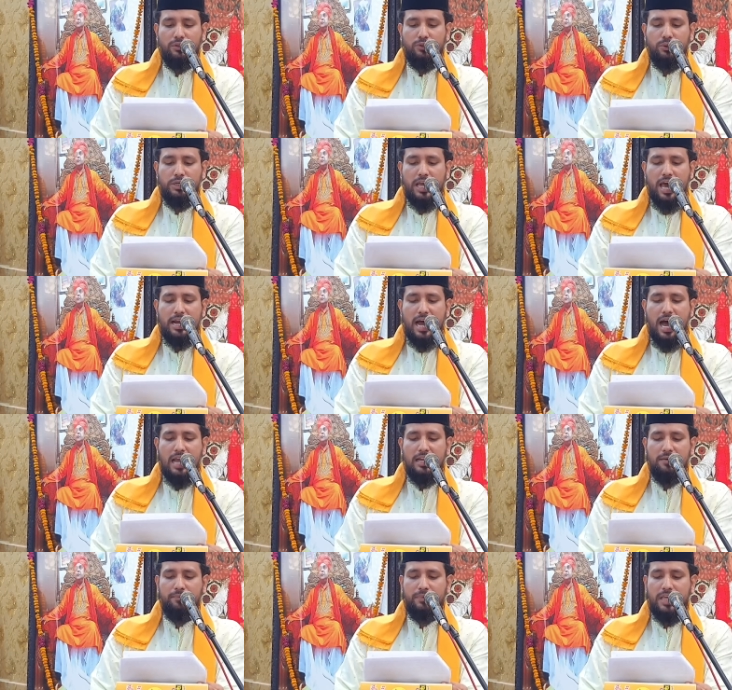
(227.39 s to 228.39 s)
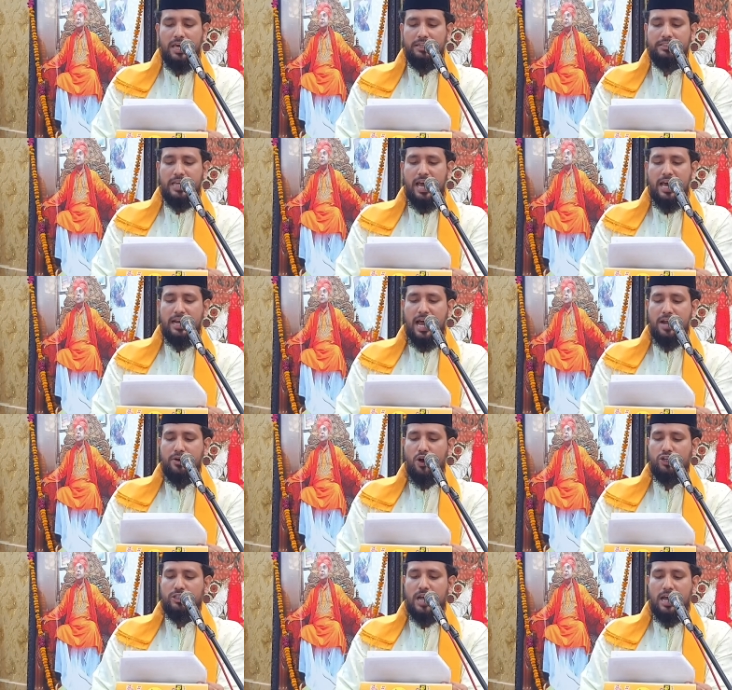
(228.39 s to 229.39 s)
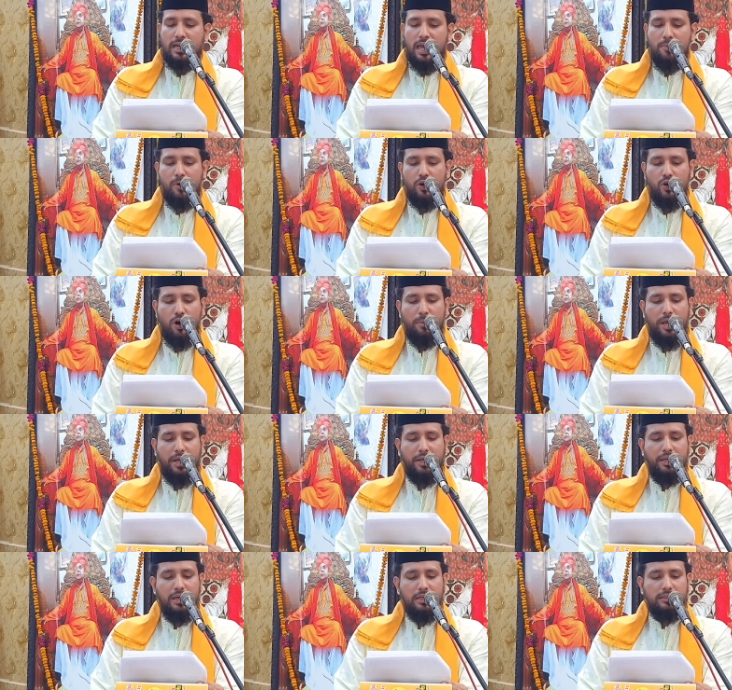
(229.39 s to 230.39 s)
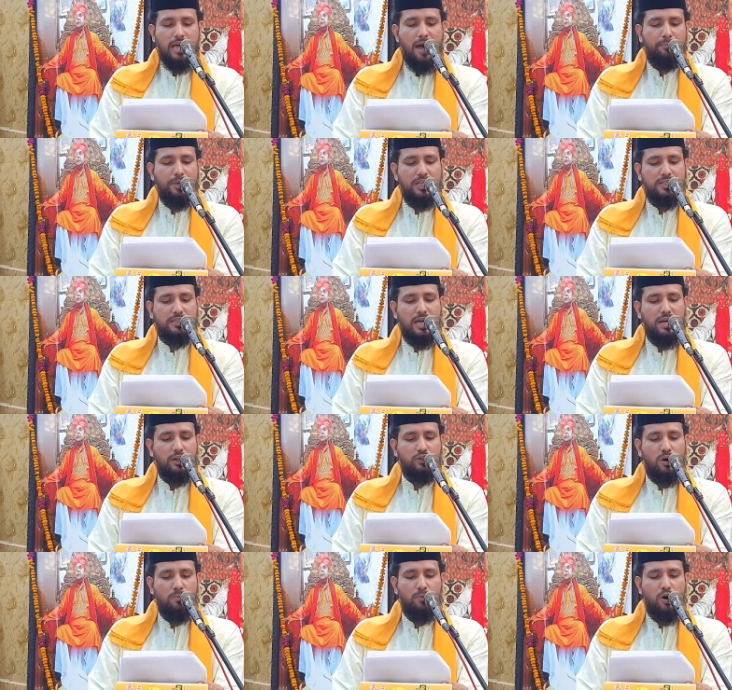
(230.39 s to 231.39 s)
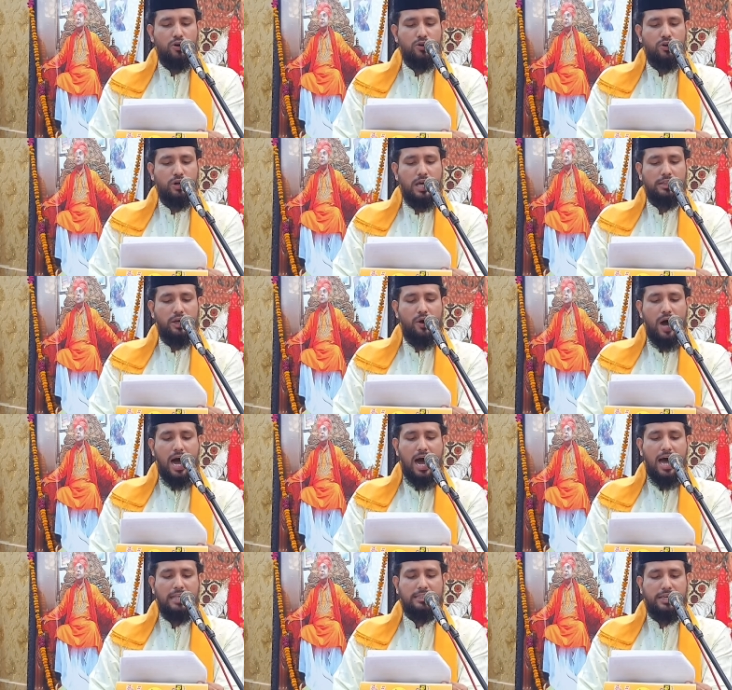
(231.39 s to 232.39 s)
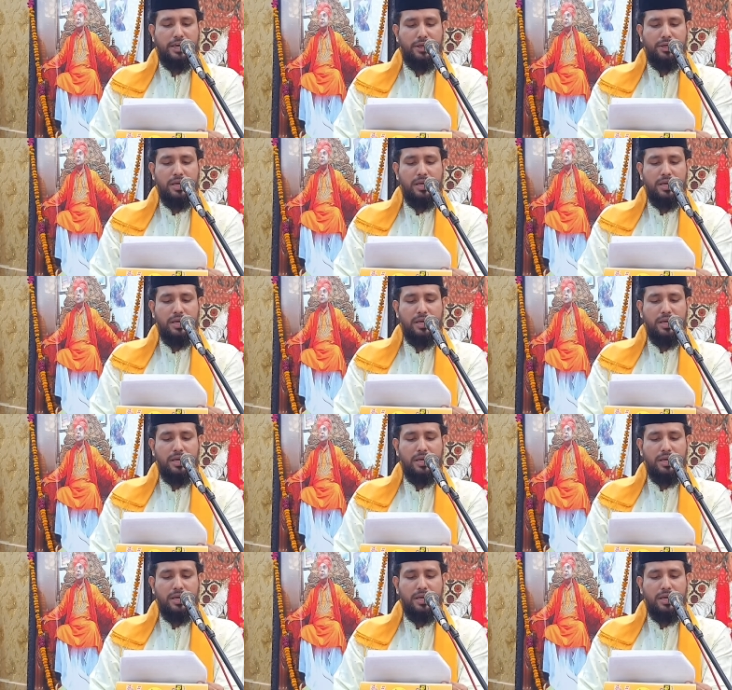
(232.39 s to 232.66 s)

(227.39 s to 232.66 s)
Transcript: দুনিয়ার আলেমদের চেহারা নকশা কেমন হবে তা বিস্তারিত বর্ণনা দেওয়া আছে